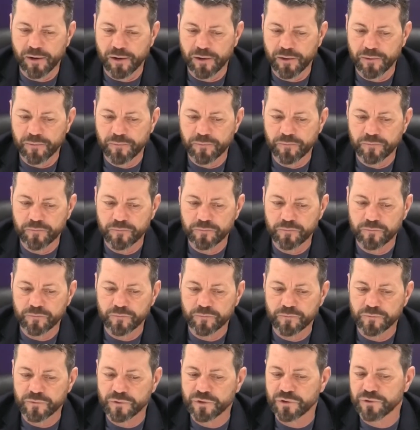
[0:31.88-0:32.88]

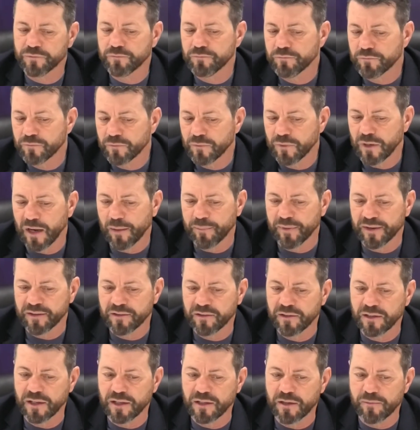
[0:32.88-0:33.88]
Campilongo, che la Cavese
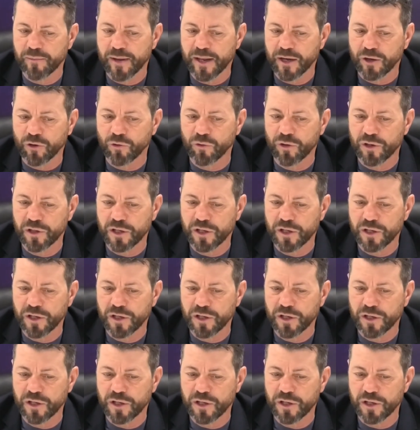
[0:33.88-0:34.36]
aveva programmato